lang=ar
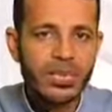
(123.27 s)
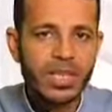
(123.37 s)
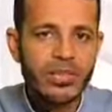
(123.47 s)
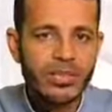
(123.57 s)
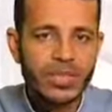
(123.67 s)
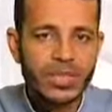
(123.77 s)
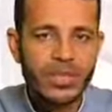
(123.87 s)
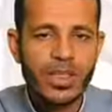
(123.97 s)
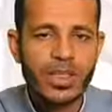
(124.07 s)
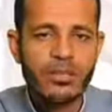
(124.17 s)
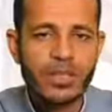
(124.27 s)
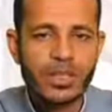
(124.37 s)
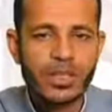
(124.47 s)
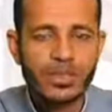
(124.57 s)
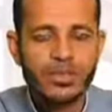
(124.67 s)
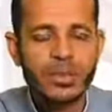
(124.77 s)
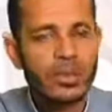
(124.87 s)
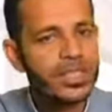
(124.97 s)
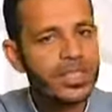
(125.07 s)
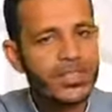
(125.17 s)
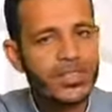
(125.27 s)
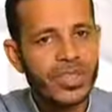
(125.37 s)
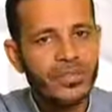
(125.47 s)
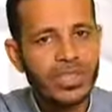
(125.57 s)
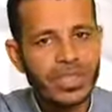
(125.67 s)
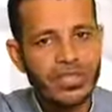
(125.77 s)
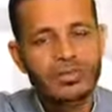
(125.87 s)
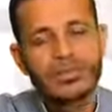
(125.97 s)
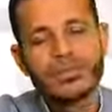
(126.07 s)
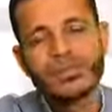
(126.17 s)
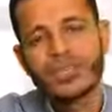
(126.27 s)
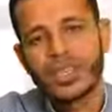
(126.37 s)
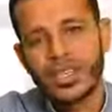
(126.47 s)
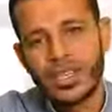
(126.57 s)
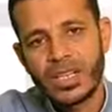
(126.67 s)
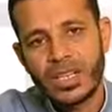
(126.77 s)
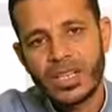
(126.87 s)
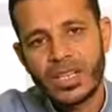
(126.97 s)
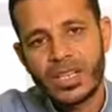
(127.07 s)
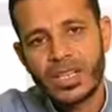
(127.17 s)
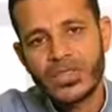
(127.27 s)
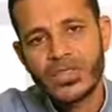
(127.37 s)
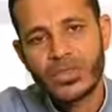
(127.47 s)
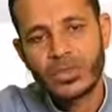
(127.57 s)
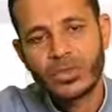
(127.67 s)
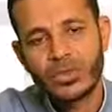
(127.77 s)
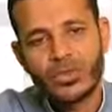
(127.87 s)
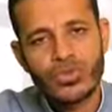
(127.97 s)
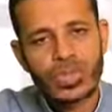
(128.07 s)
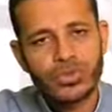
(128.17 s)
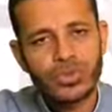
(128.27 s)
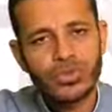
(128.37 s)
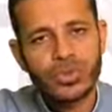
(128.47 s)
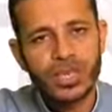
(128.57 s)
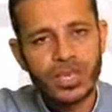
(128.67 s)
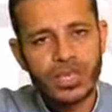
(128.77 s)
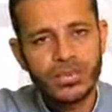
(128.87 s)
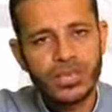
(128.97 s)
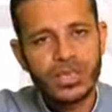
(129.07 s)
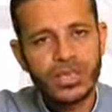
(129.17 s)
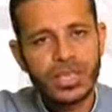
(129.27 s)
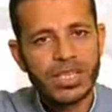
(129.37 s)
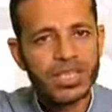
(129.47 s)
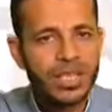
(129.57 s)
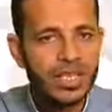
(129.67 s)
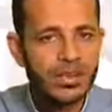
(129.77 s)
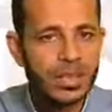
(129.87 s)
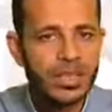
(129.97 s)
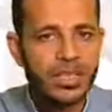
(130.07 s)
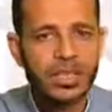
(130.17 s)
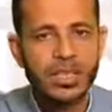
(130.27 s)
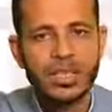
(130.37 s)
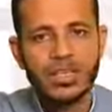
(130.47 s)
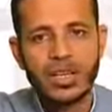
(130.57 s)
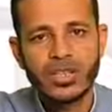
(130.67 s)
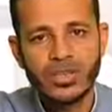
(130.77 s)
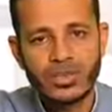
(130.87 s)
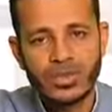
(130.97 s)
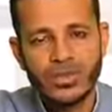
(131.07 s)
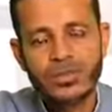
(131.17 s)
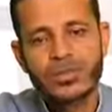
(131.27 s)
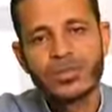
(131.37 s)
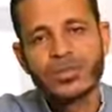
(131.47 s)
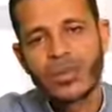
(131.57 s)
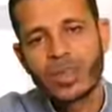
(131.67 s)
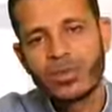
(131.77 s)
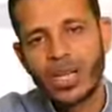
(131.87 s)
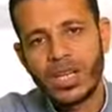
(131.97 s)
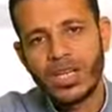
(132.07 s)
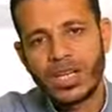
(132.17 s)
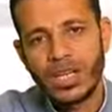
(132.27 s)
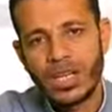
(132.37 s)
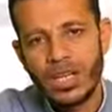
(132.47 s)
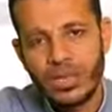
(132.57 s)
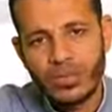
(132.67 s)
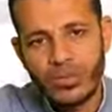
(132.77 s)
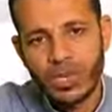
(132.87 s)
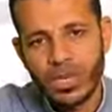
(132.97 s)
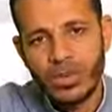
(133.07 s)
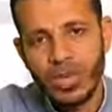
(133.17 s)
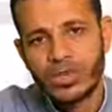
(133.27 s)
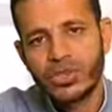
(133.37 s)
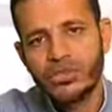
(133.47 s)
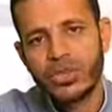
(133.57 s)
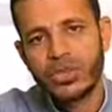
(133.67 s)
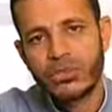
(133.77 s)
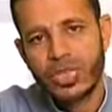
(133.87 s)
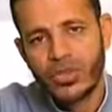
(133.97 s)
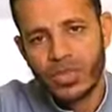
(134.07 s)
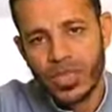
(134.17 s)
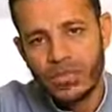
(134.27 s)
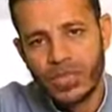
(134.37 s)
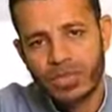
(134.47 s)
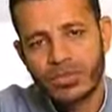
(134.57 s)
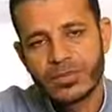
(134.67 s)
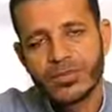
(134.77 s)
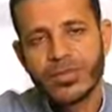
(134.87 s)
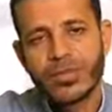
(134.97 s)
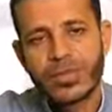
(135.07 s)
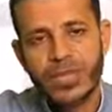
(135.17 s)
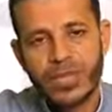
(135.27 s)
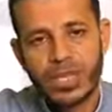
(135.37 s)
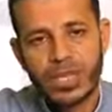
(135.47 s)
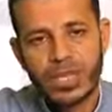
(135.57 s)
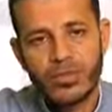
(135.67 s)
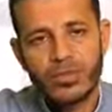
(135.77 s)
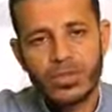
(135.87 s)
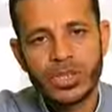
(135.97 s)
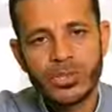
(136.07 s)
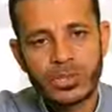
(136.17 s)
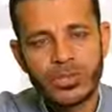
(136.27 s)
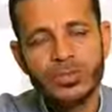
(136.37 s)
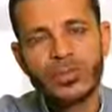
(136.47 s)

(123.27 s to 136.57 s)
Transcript: والأنفس والثمرات وبشر الصابرين الذين إذا أصابتهم مصيبة قالوا إنا لله وإنا إليه راجعون أولئك عليهم صلوات من ربهم ورحمة وأولئك هم المهتدون